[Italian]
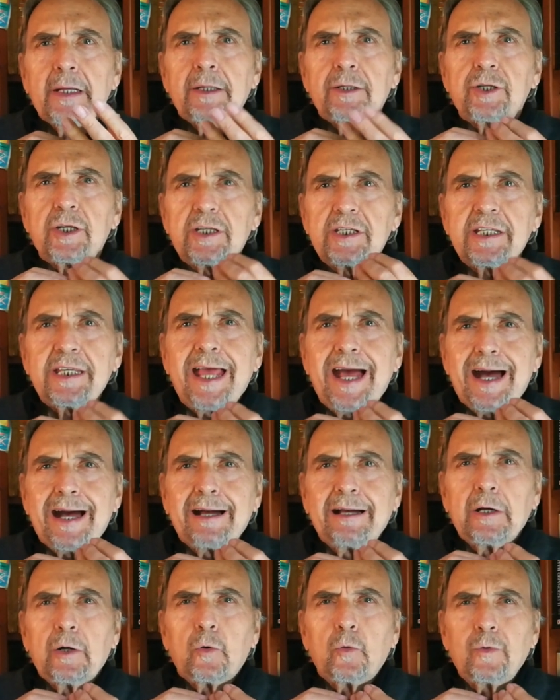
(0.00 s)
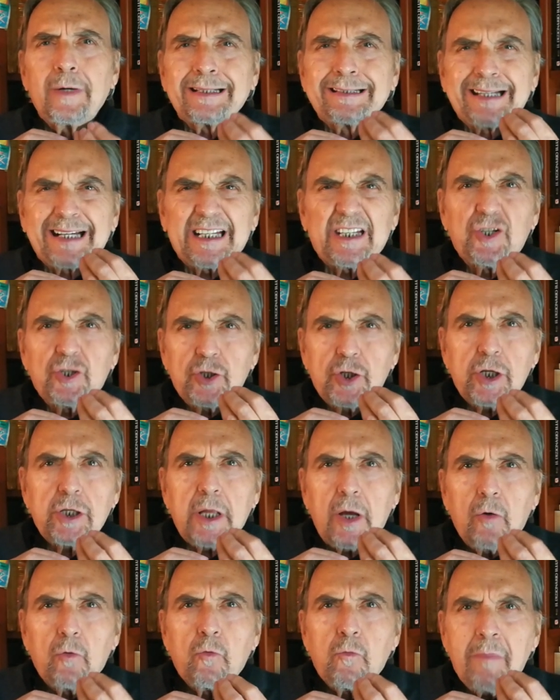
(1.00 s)
ci sia una
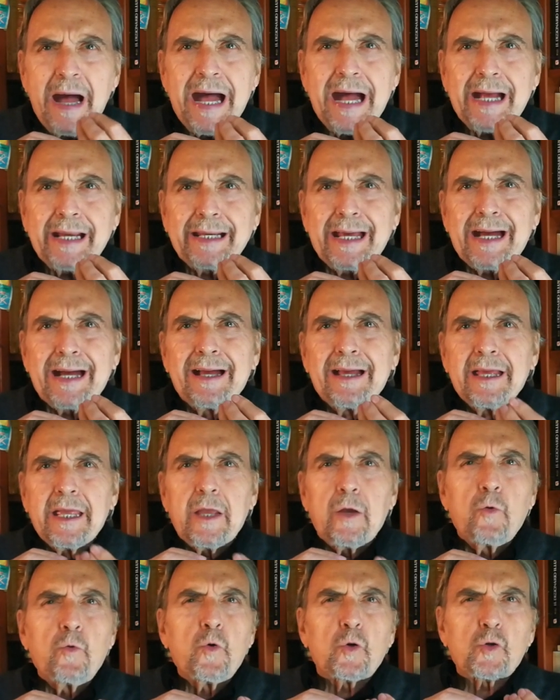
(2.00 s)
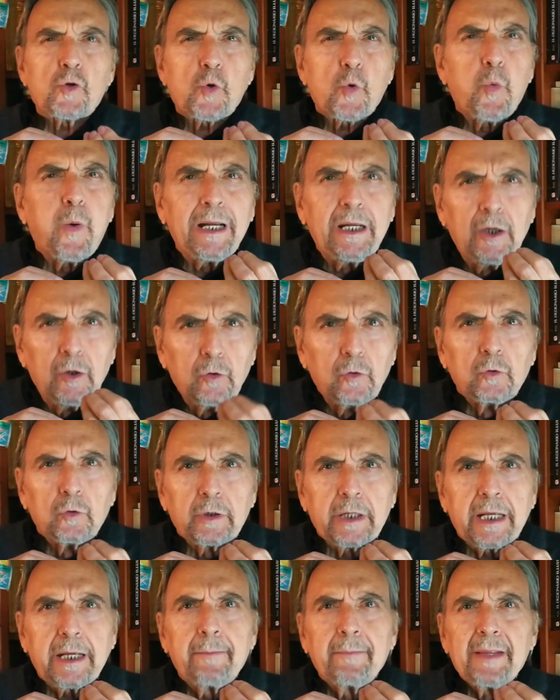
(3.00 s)
tragicità umana e uno
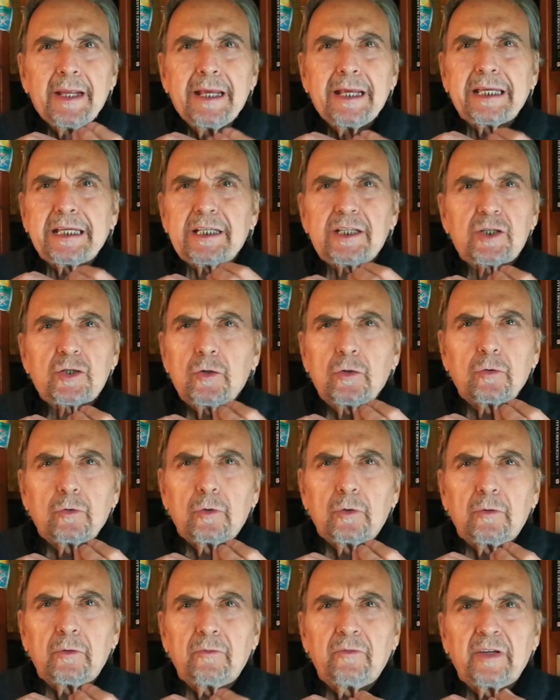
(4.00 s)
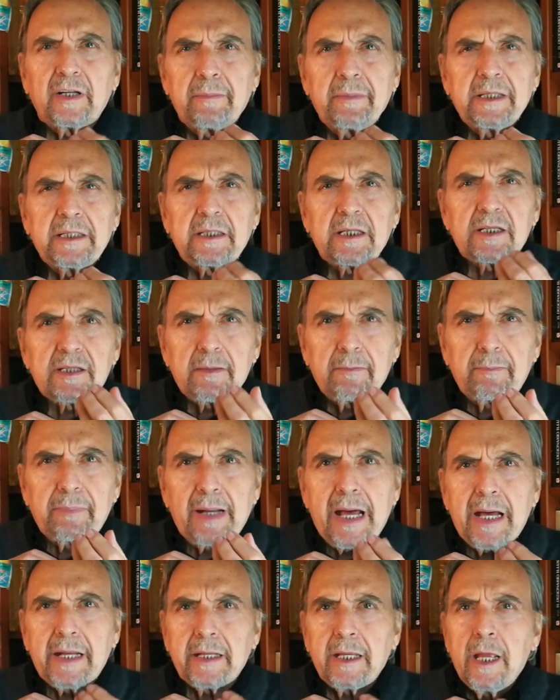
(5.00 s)
squallore che sono veramente
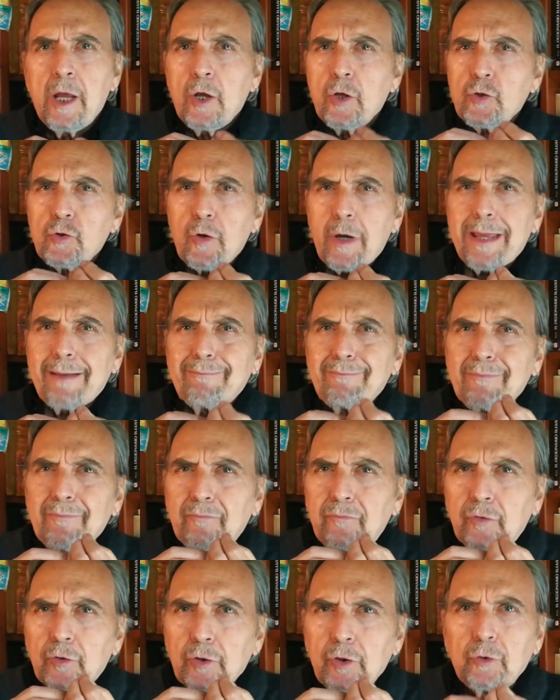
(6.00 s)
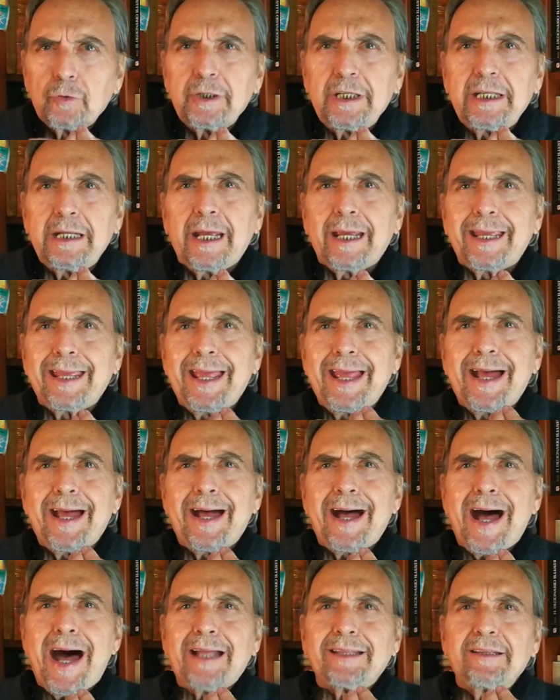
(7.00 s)
esemplari. Cioè, voglio dire che eh,
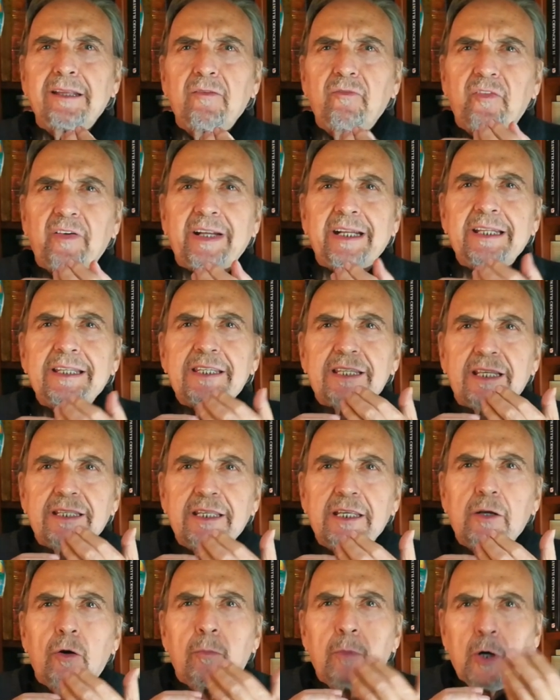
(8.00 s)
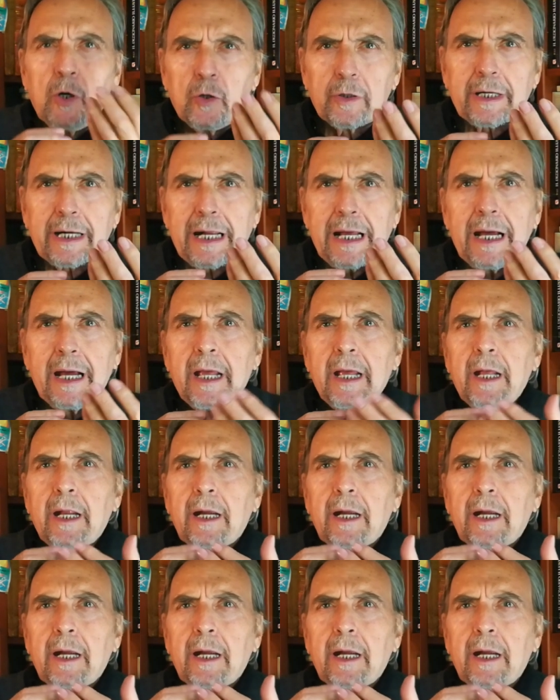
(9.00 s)
a differenza di Gomorra,